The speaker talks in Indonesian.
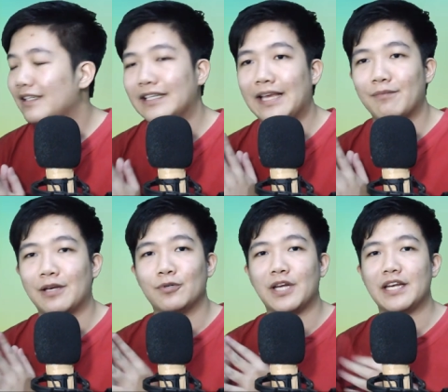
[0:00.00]
game
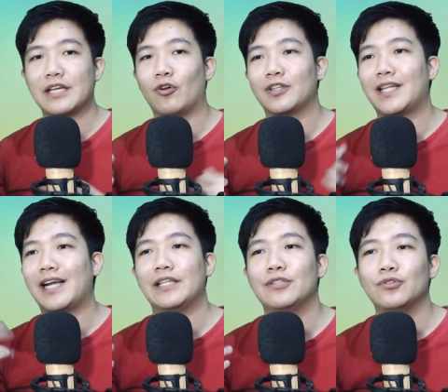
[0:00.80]
yang udah
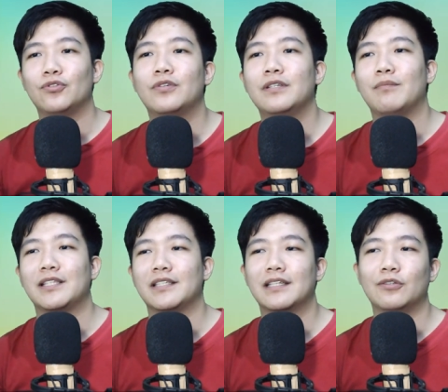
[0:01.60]
dikontrak itu untuk
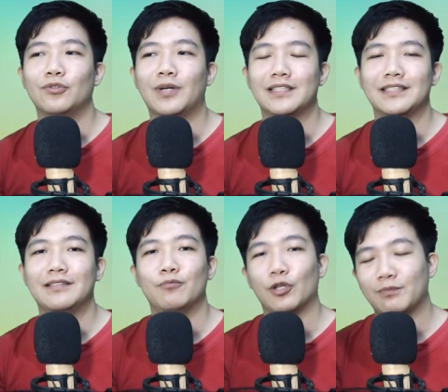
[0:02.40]
menghasilkan keuntungan
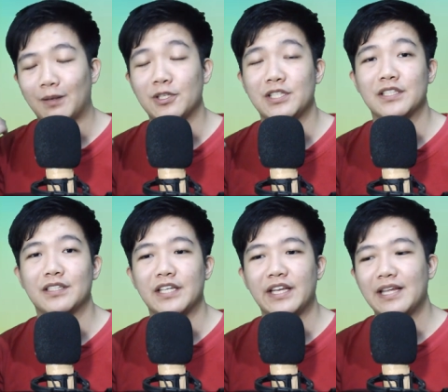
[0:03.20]
buat publishing
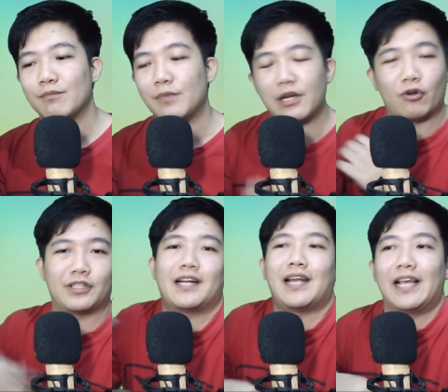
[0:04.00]
sendiri beli
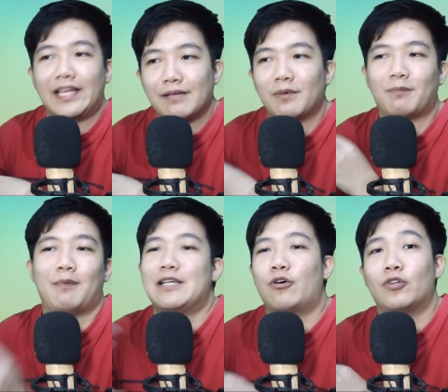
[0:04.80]
kontrak lagi
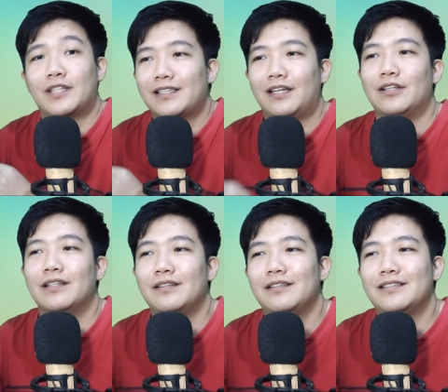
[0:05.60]
banyak kontrak dan
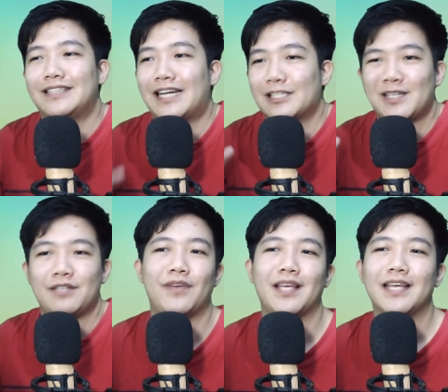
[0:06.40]
secara
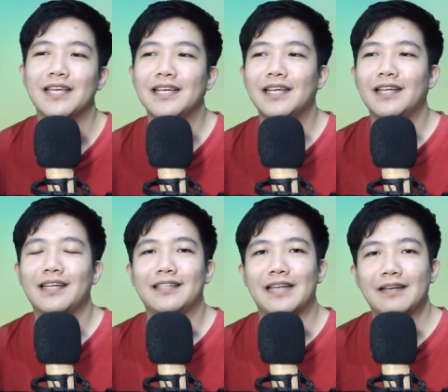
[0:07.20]
spesifik
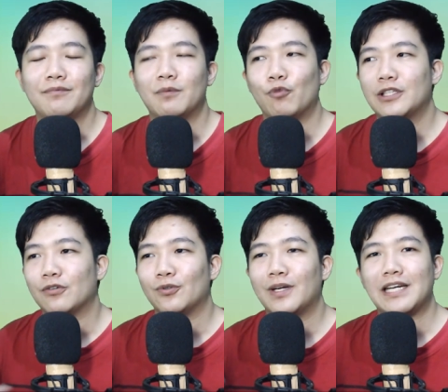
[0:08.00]
dan membuat
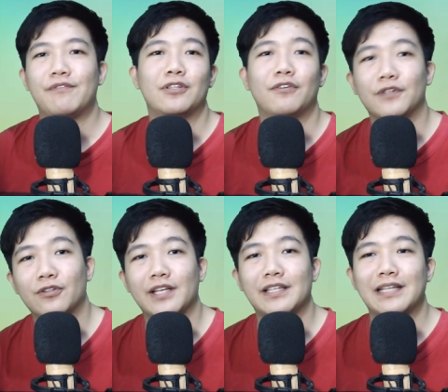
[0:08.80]
keuntungan dari
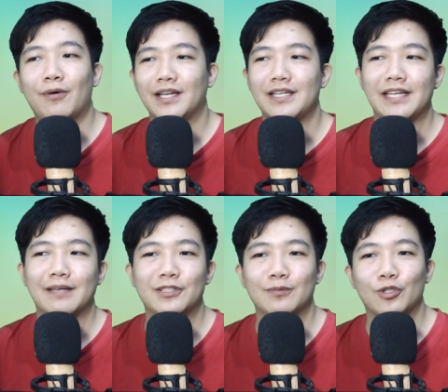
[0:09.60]
fitur-fitur yang ditawarkan dari
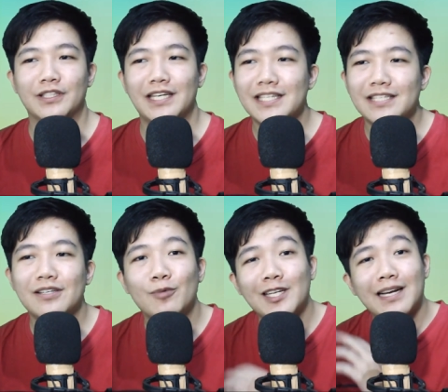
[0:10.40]
game tersebut. Jadi di sini
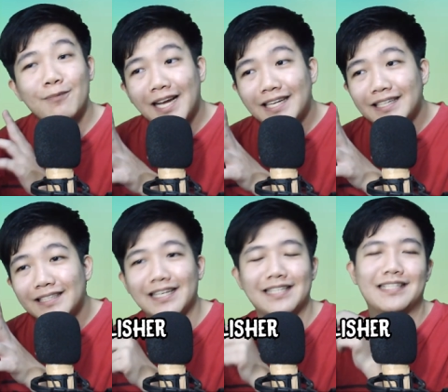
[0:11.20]
dia mulai nangkep kan
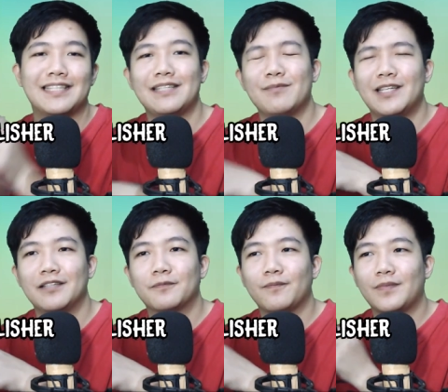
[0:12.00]
garis-garisnya di
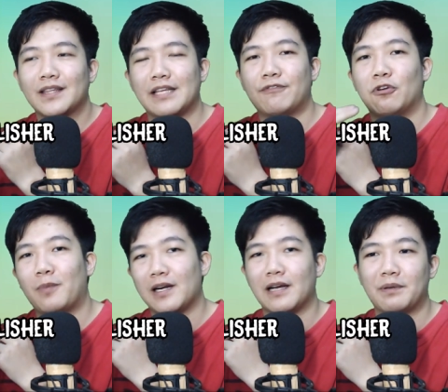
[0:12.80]
mana
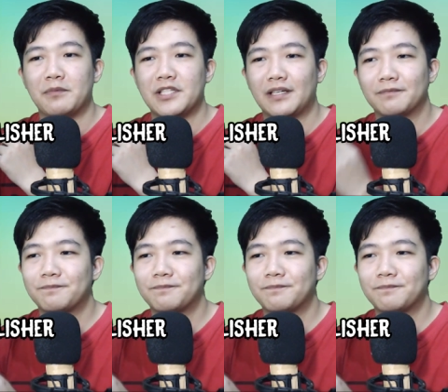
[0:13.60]
developer dengan publisher.